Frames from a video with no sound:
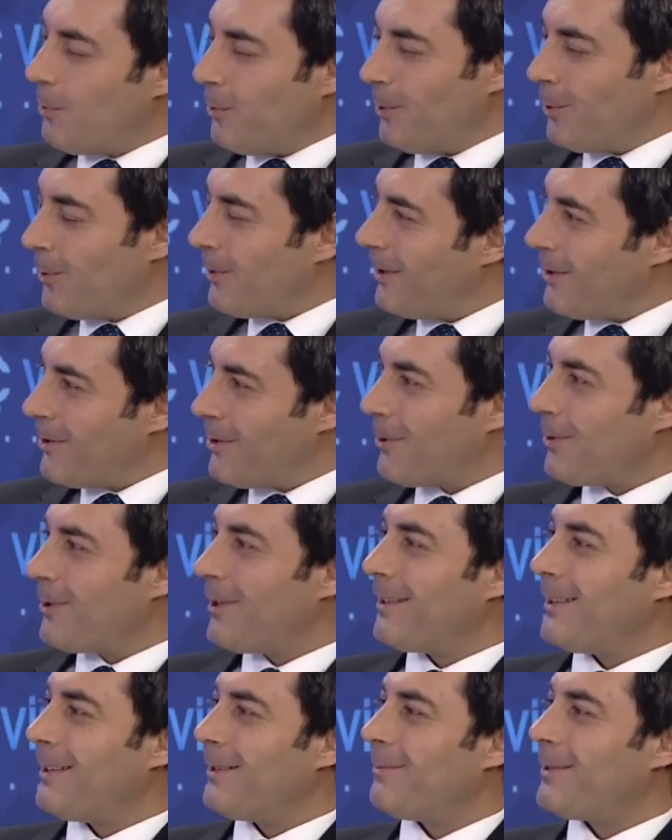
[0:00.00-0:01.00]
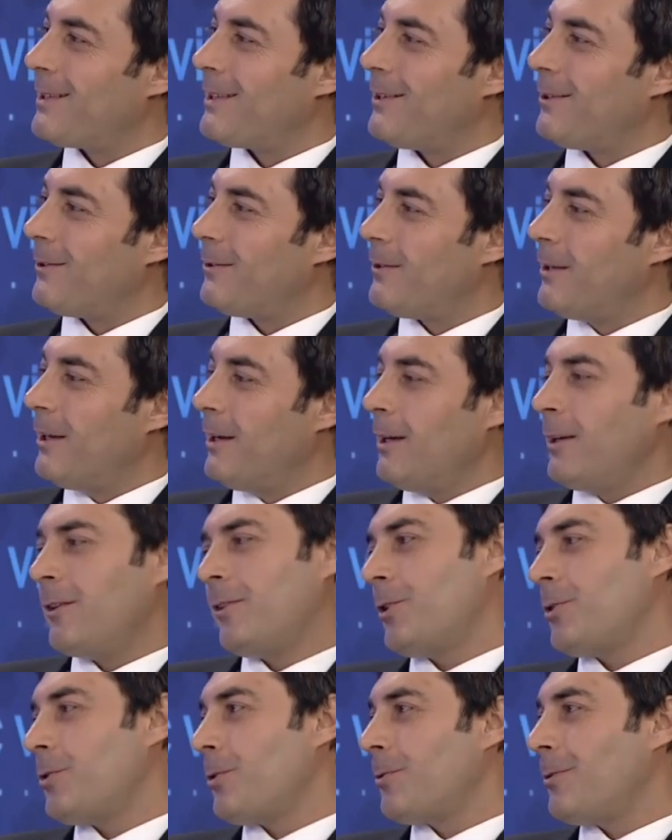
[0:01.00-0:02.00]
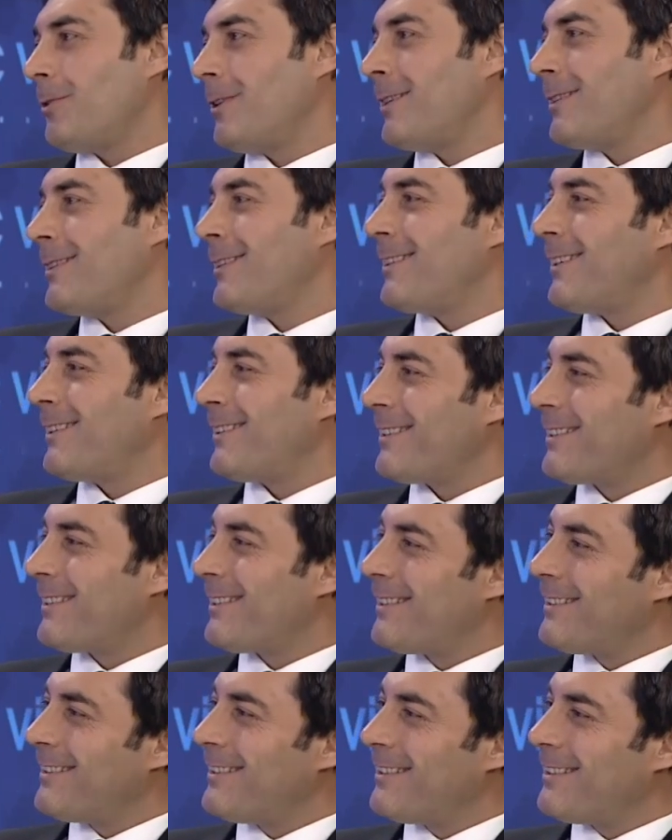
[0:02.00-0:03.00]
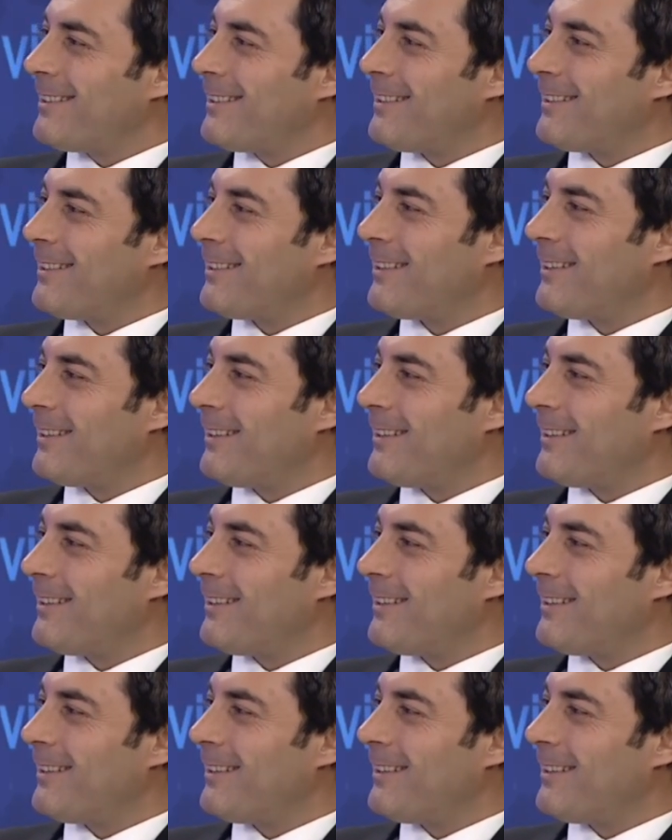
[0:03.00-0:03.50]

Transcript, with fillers: Hoş bulduk, teşekkür ederim. Nasılsınız? Teşekkürler, sizler nasılsınız? Sağ olun,